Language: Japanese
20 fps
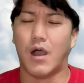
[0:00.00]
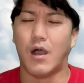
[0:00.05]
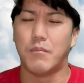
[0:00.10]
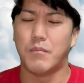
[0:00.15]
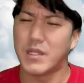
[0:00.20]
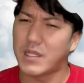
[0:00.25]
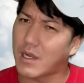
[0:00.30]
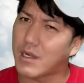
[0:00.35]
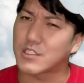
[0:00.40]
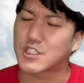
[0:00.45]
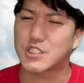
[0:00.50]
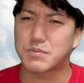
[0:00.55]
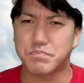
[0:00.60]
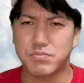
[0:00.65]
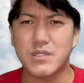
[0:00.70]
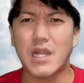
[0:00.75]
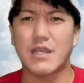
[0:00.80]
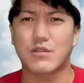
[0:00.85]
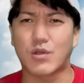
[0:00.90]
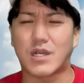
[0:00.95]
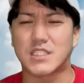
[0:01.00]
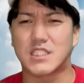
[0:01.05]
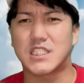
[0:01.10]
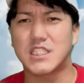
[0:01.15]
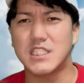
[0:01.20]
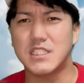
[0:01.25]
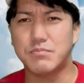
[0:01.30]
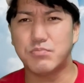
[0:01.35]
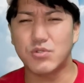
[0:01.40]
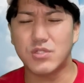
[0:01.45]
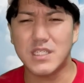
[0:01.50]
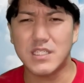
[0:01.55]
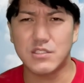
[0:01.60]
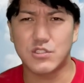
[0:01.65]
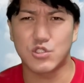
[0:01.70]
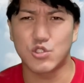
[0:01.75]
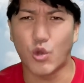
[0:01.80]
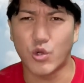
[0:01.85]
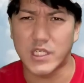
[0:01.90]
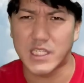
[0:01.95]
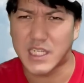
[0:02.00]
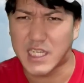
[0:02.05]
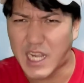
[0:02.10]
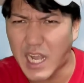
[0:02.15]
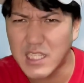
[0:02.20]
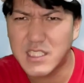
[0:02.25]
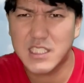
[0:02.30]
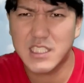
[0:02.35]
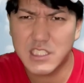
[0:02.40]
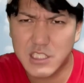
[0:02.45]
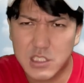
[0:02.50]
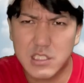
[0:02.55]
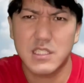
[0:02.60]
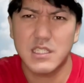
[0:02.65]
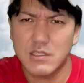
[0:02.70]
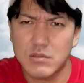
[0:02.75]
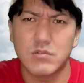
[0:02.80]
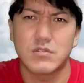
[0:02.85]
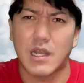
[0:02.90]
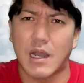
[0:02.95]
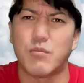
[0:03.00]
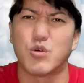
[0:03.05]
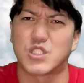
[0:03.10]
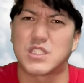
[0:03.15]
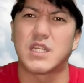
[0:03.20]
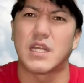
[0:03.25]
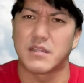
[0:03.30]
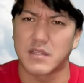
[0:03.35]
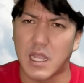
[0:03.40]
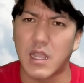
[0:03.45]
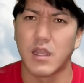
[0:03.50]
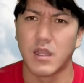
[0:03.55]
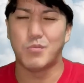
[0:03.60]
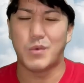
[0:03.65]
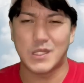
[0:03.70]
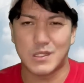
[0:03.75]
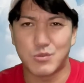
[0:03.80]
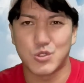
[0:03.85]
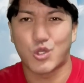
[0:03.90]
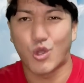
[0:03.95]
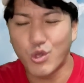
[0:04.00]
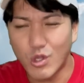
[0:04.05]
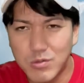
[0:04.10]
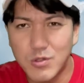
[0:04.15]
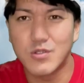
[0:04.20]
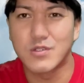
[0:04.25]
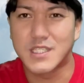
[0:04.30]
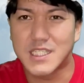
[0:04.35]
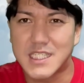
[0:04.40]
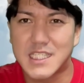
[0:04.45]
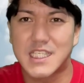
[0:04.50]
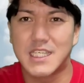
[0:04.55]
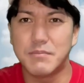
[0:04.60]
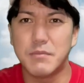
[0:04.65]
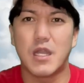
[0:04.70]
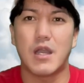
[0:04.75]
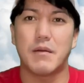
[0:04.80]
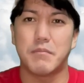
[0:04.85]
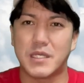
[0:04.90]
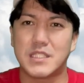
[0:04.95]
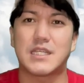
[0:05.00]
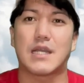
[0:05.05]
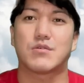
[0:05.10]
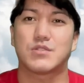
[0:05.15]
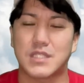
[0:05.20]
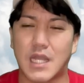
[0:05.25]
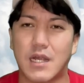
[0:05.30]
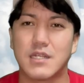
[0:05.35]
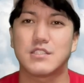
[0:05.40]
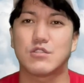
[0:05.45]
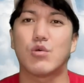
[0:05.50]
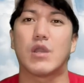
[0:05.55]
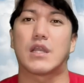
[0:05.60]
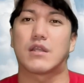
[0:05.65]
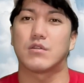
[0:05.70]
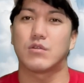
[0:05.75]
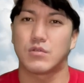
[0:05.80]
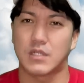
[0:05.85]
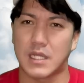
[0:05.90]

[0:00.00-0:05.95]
まあ、なんかスプレーとかシーブリーズよりガチすぎるんかもしれんね。まあでもその分効き目はめちゃくちゃありそうやけど